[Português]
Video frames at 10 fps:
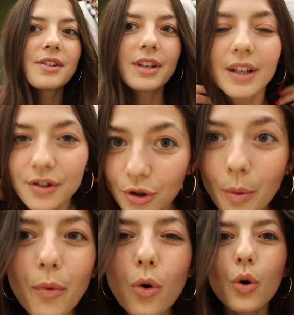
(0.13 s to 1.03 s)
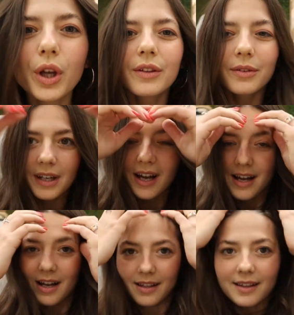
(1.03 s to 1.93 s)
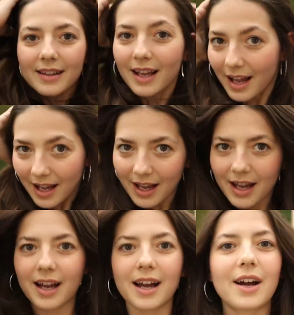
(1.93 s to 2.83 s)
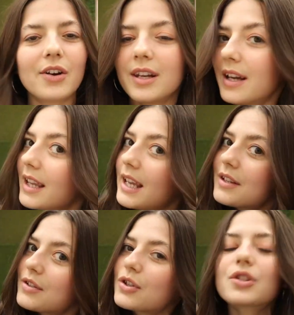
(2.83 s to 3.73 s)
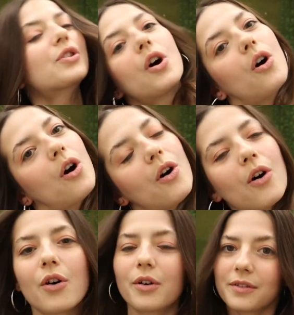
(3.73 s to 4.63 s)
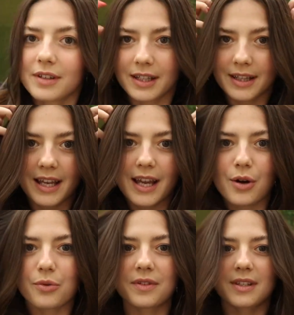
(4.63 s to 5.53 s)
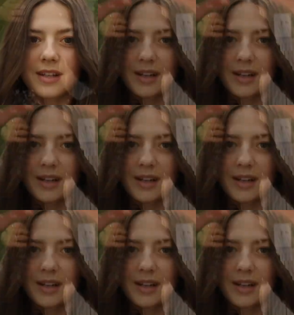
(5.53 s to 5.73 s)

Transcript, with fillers: Gente, tô muito gata. Olha isso. Que deusa.